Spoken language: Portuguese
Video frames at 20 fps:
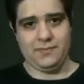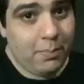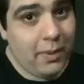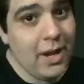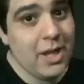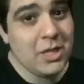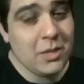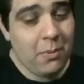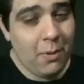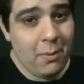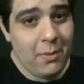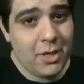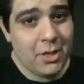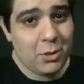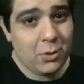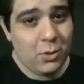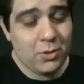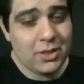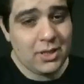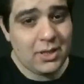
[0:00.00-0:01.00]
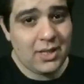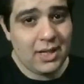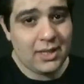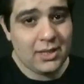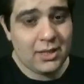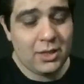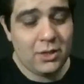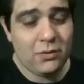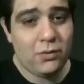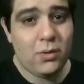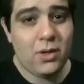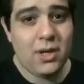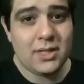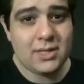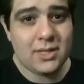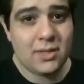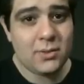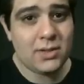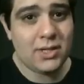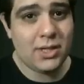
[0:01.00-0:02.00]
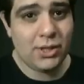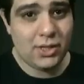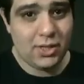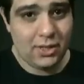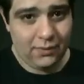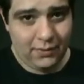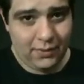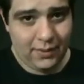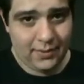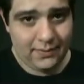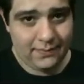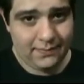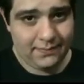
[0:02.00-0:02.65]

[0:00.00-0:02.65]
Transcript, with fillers: principalmente quando se trata de divulgação científica.